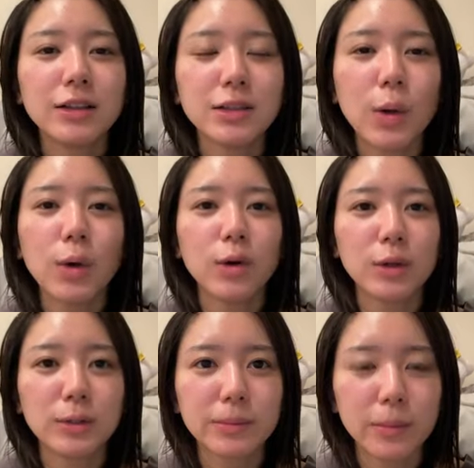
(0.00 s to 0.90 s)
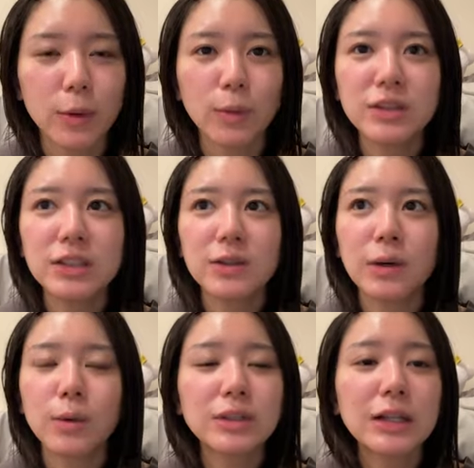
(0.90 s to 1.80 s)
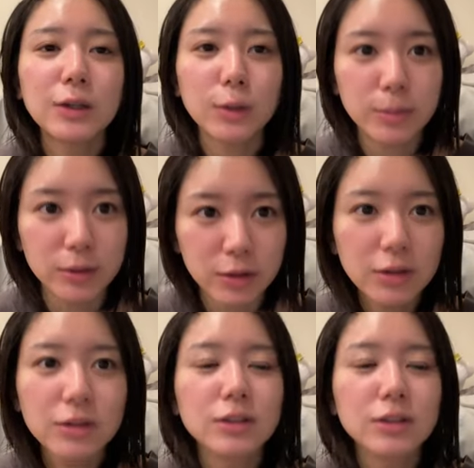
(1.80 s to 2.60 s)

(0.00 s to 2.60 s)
そう大西は午前の部